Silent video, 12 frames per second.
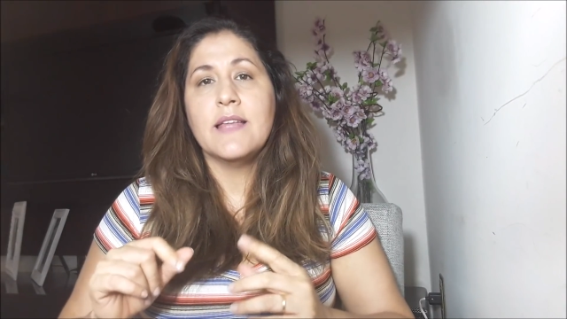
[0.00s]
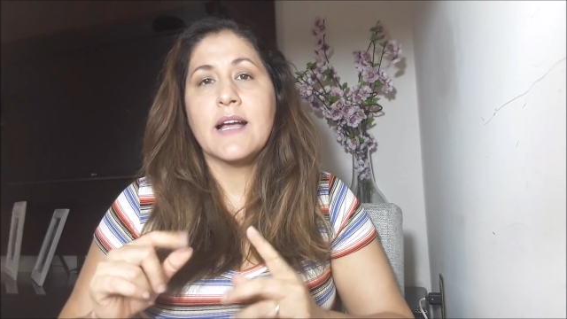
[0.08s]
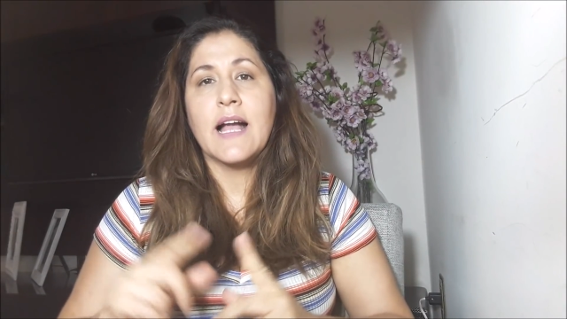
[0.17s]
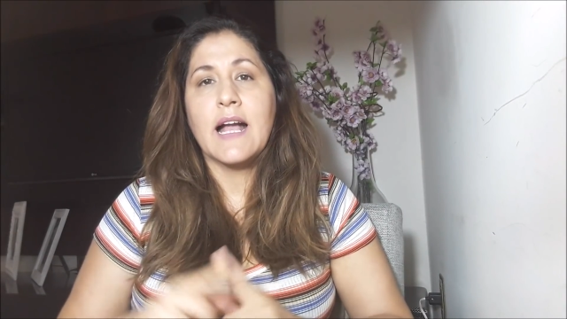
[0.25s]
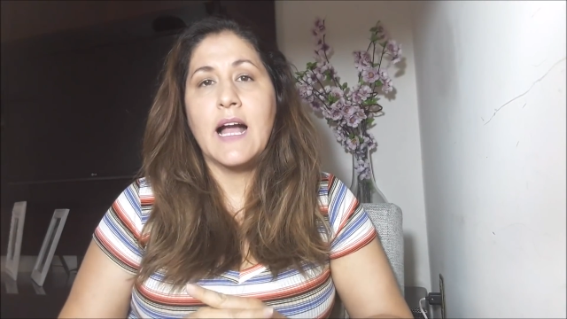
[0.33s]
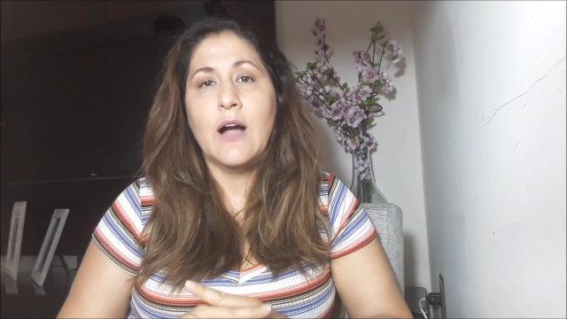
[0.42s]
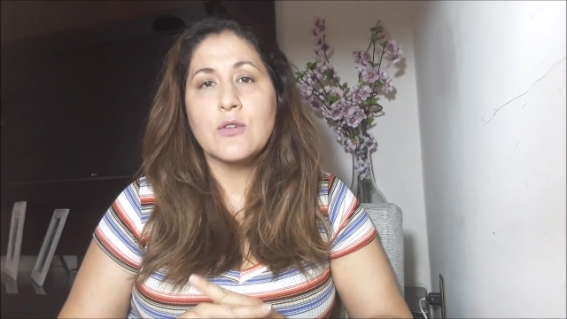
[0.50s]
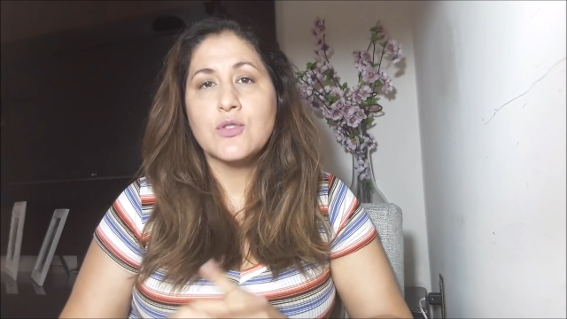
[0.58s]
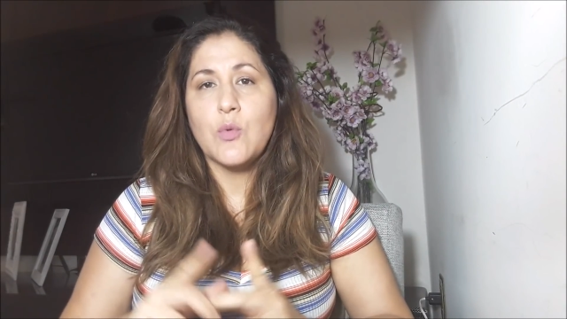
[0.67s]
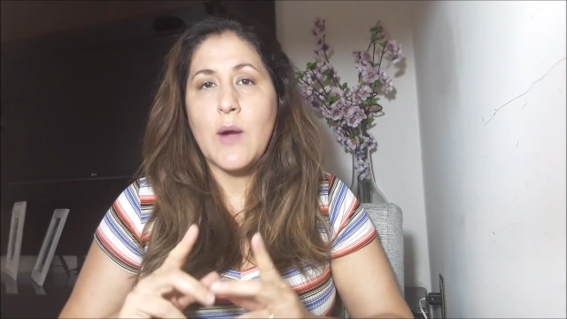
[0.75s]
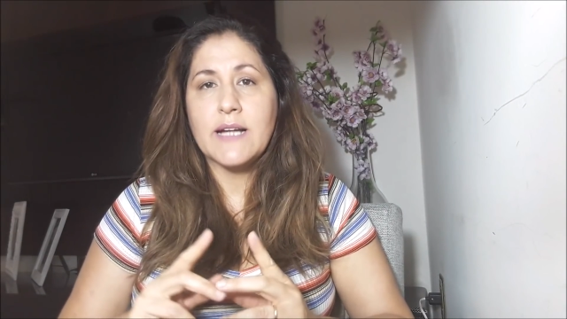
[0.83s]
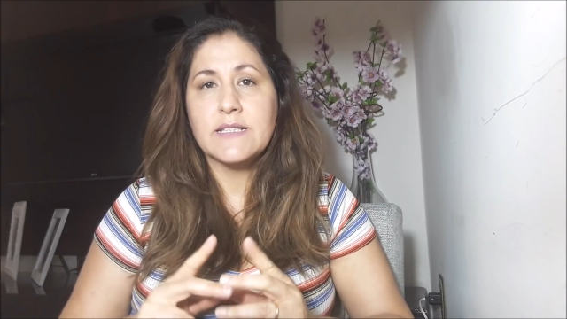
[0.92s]
da Cacau
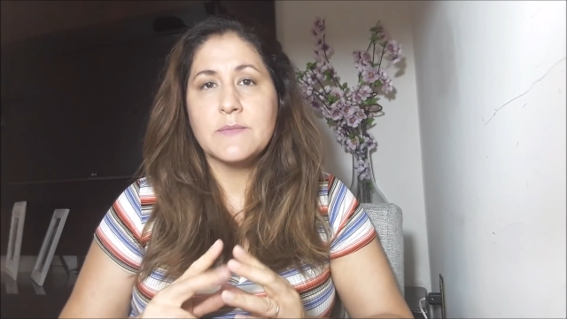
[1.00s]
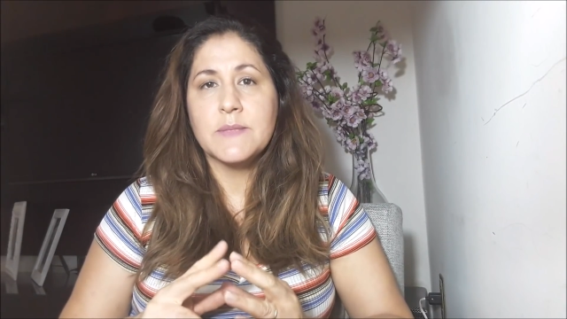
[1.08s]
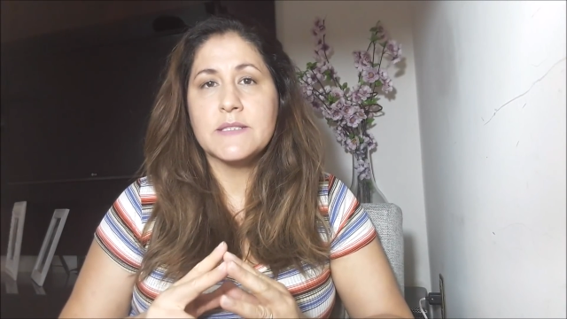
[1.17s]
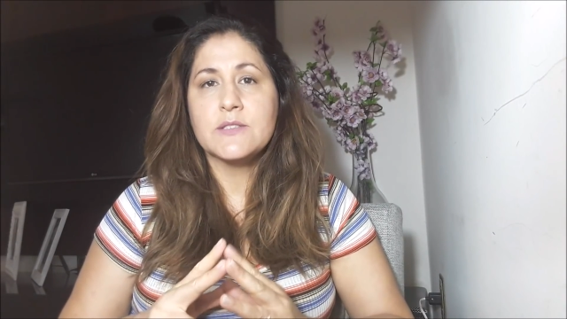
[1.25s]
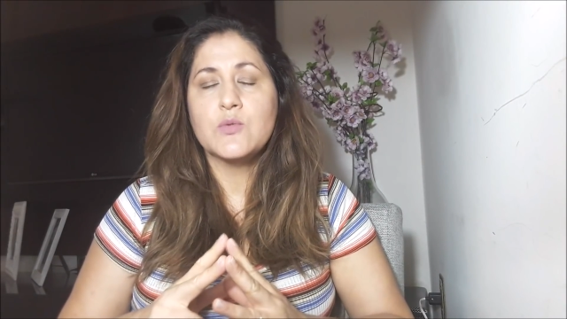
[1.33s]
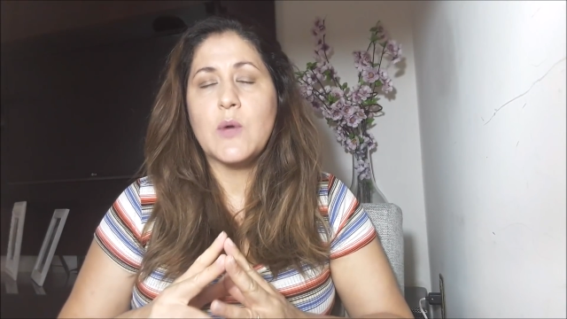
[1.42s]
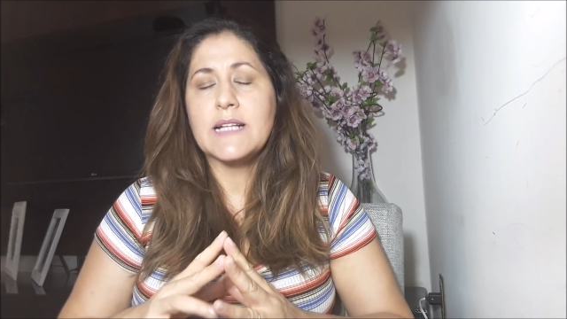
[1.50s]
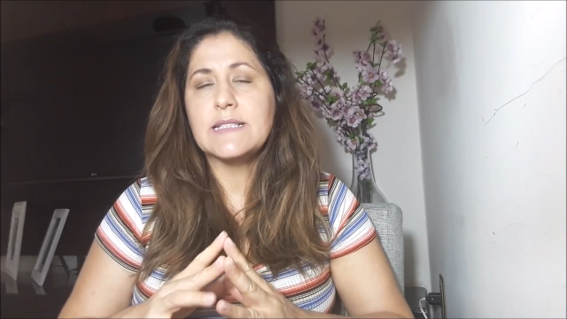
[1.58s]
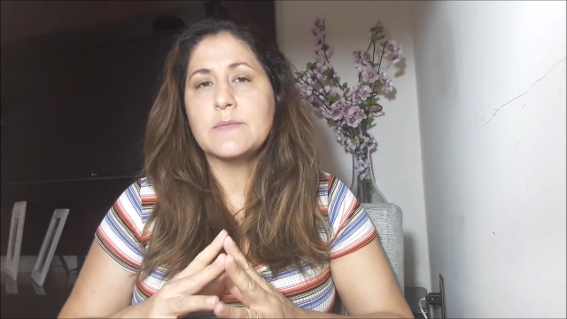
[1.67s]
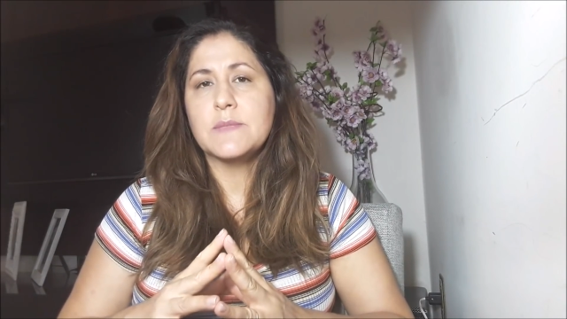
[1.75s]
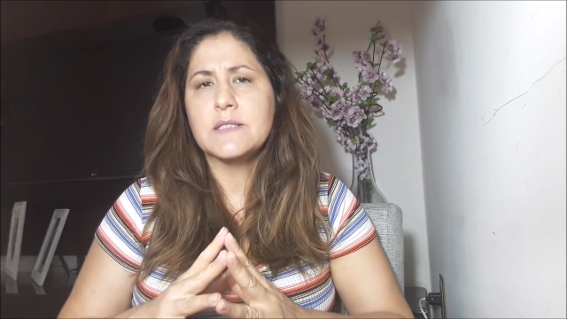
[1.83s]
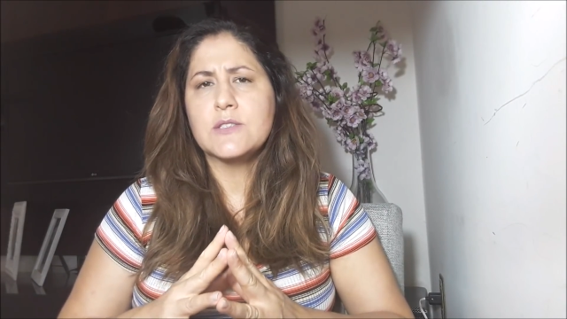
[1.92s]
Schwartzman,
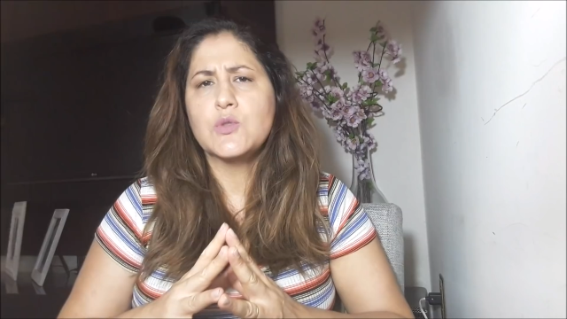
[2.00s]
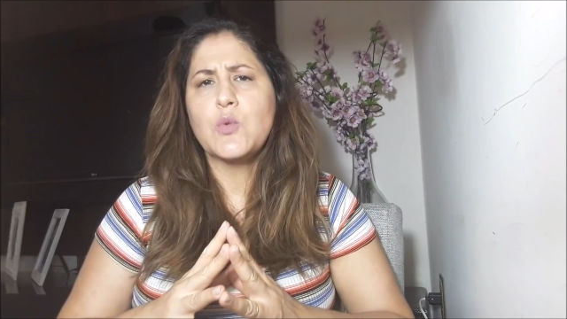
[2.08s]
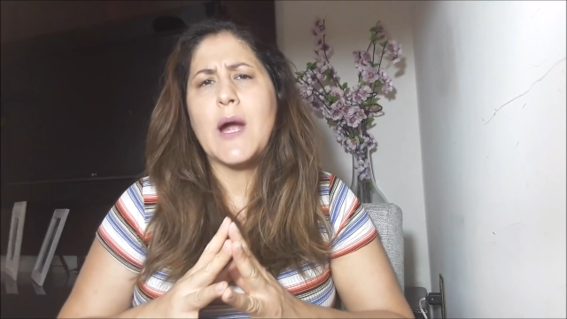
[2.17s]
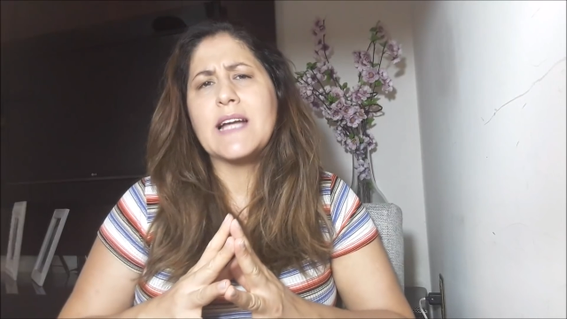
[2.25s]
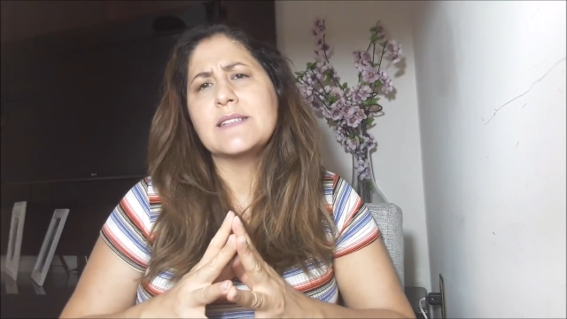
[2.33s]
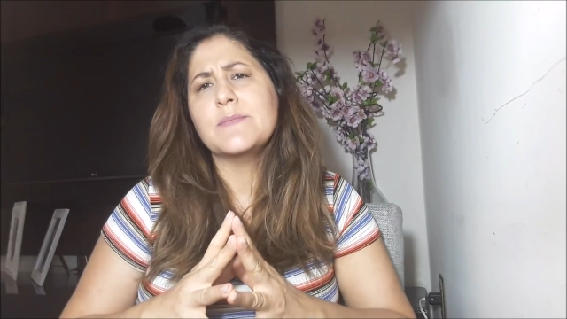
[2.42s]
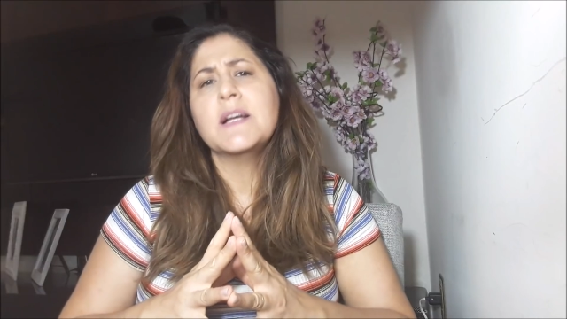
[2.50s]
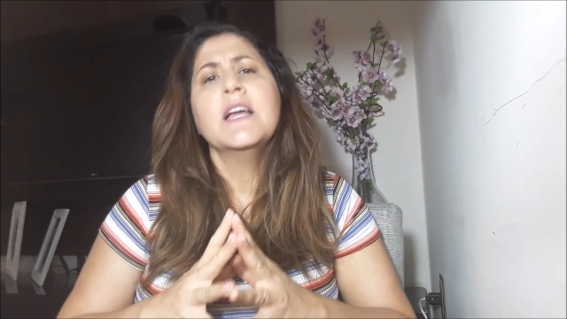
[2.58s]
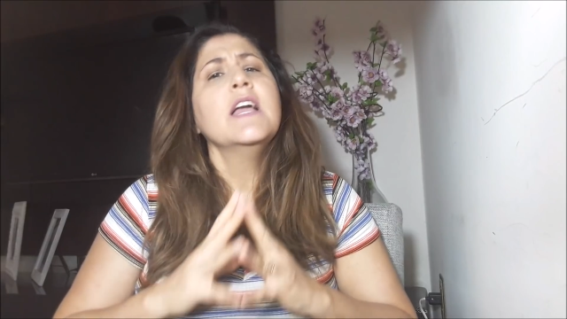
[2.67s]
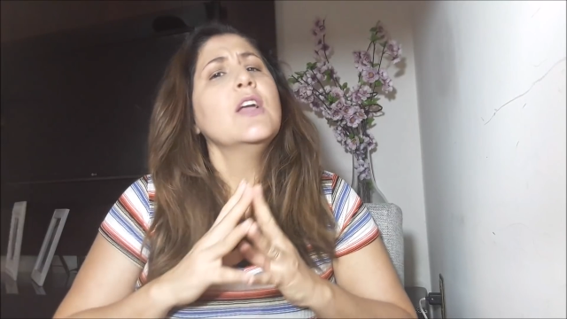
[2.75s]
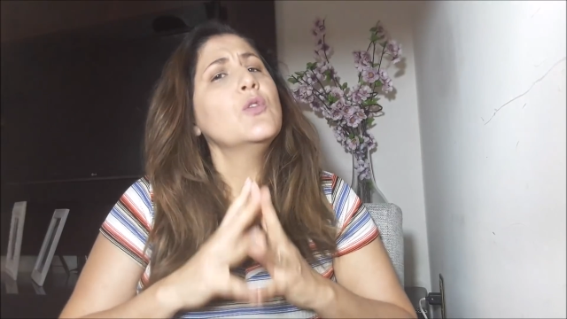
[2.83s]
Schwartzman, Schwartzman,